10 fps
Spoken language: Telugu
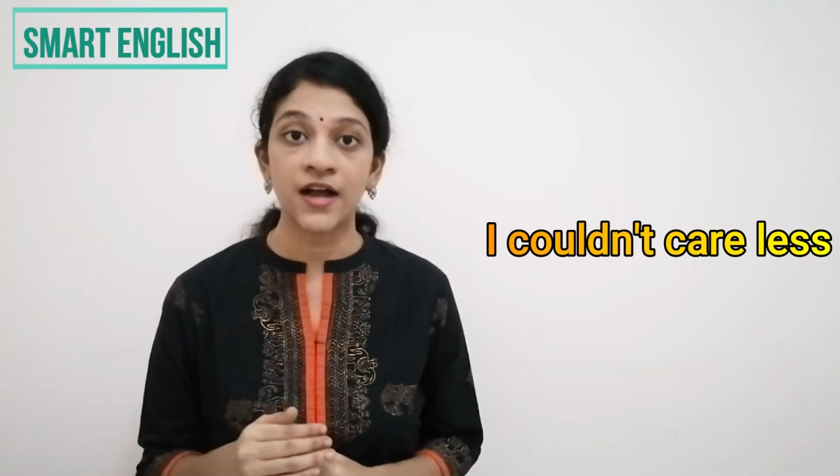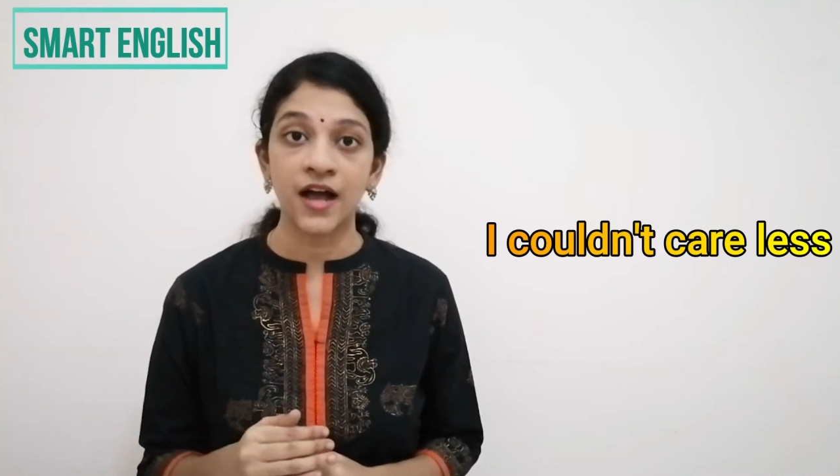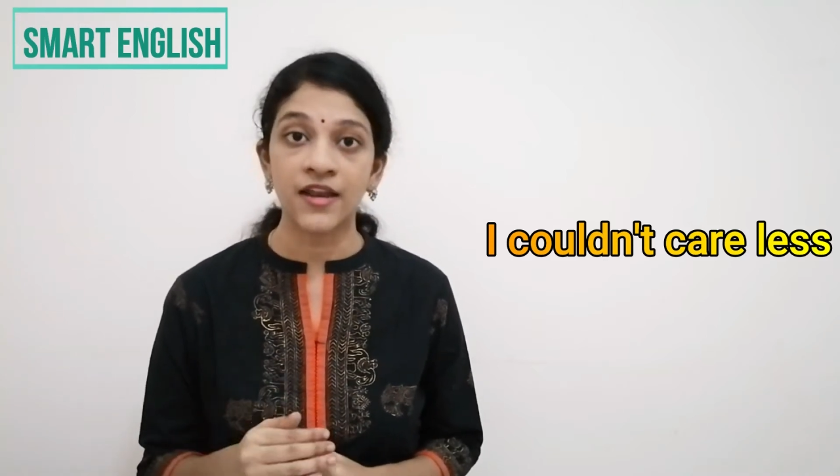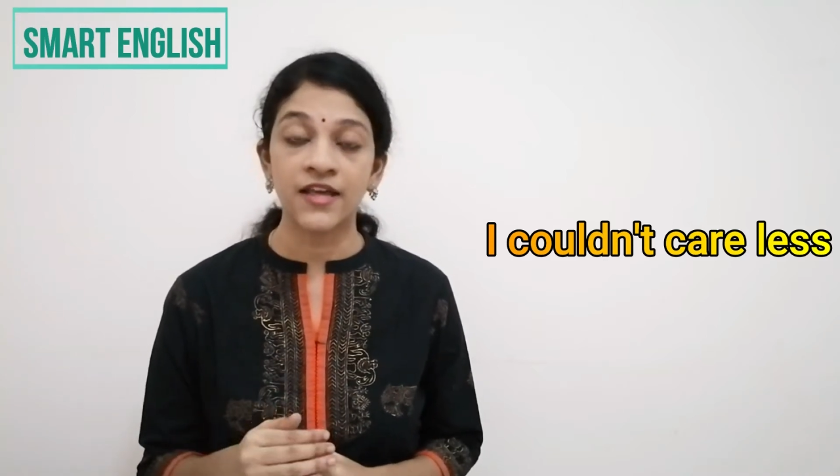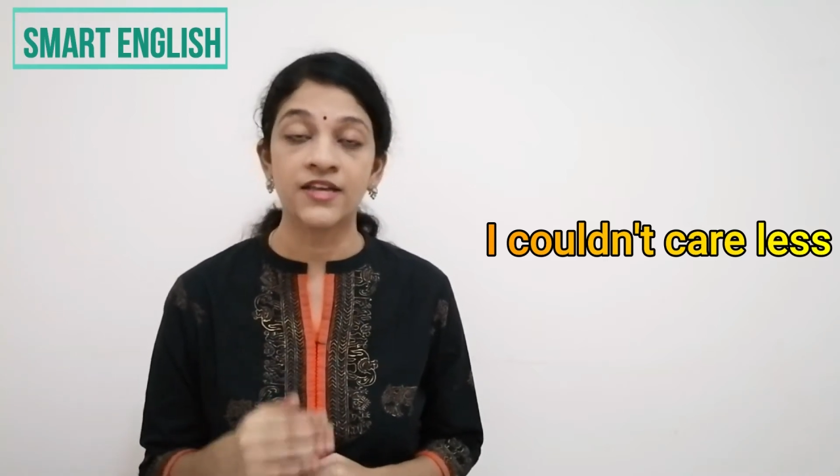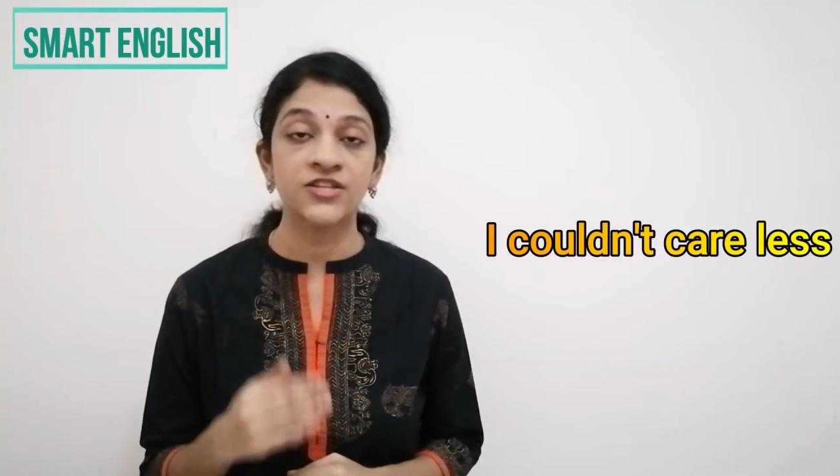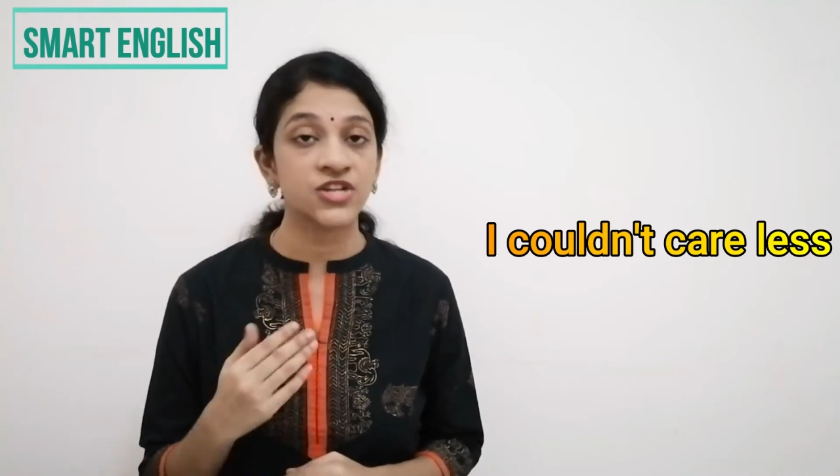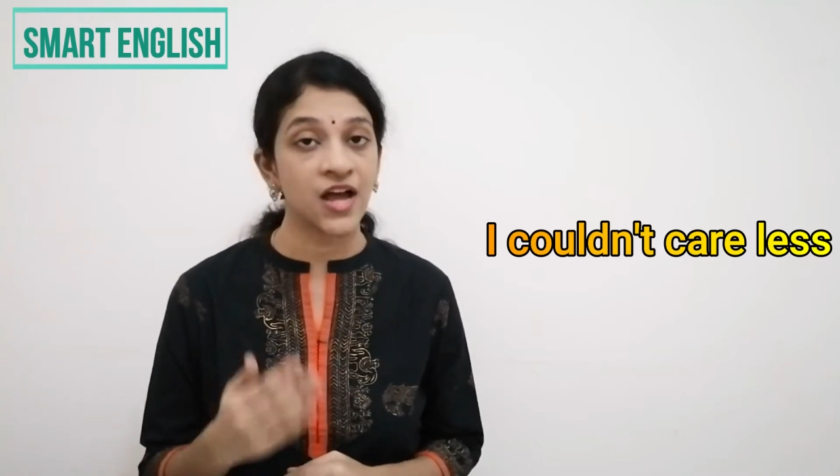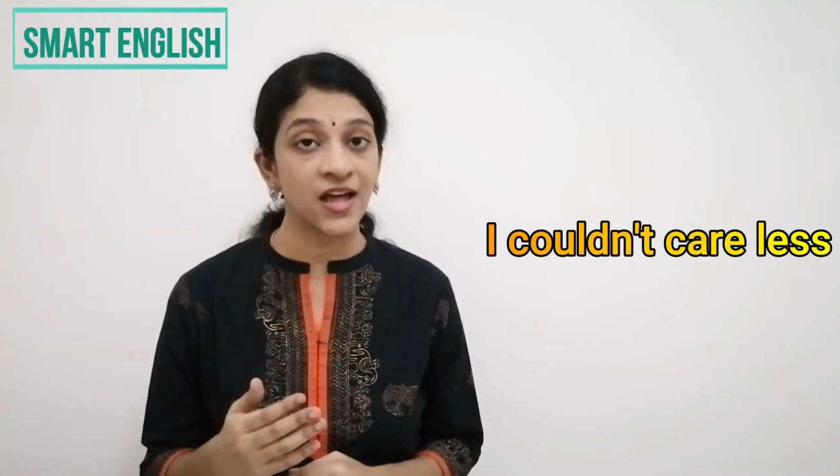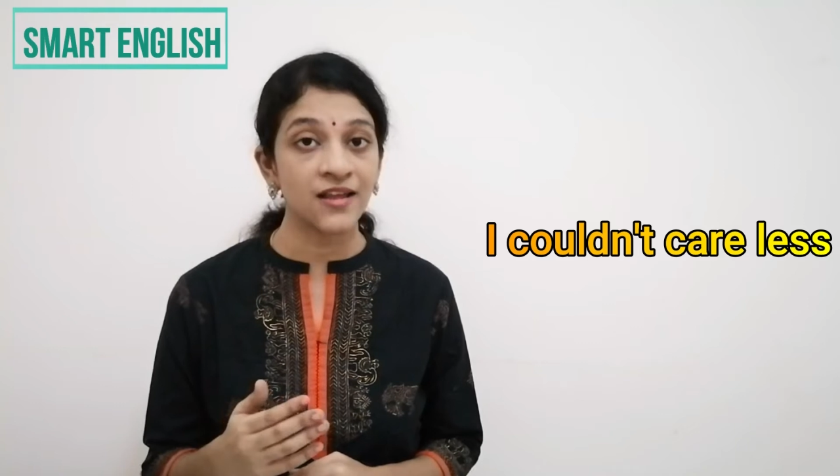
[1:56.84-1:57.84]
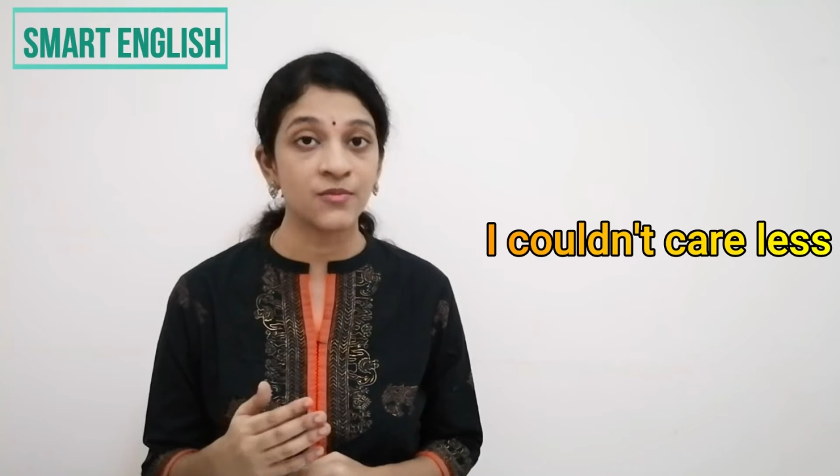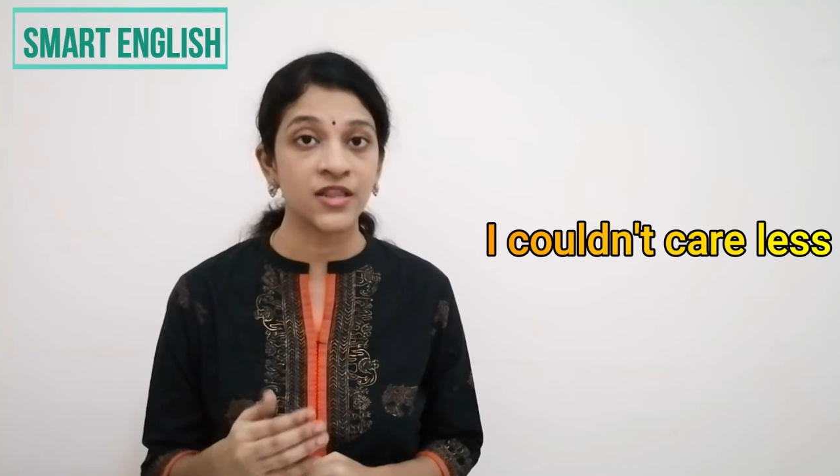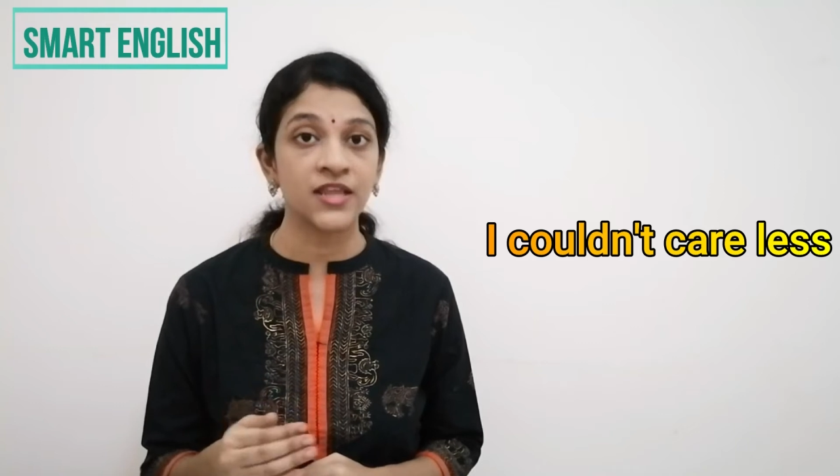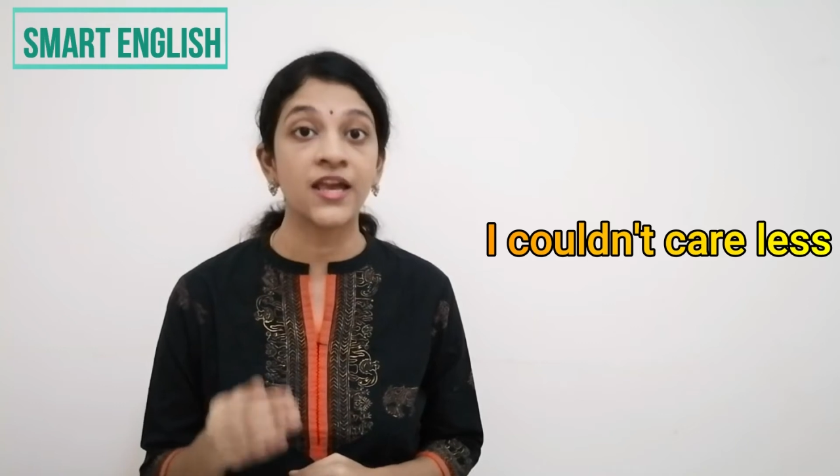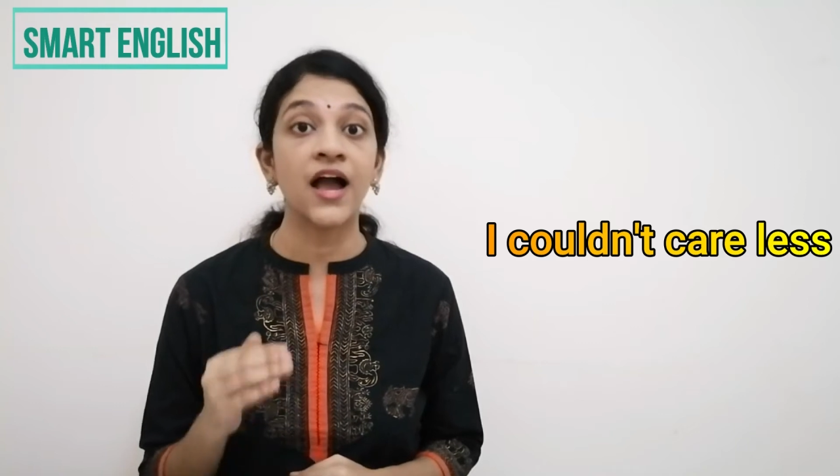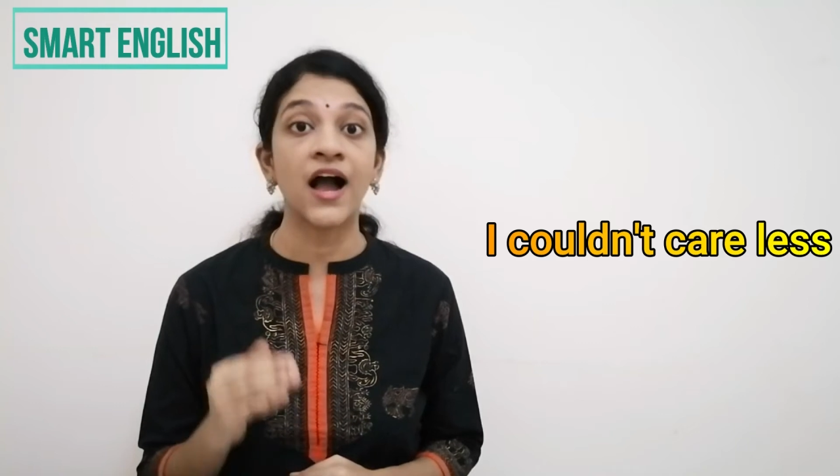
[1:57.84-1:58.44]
కానీ చాలామంది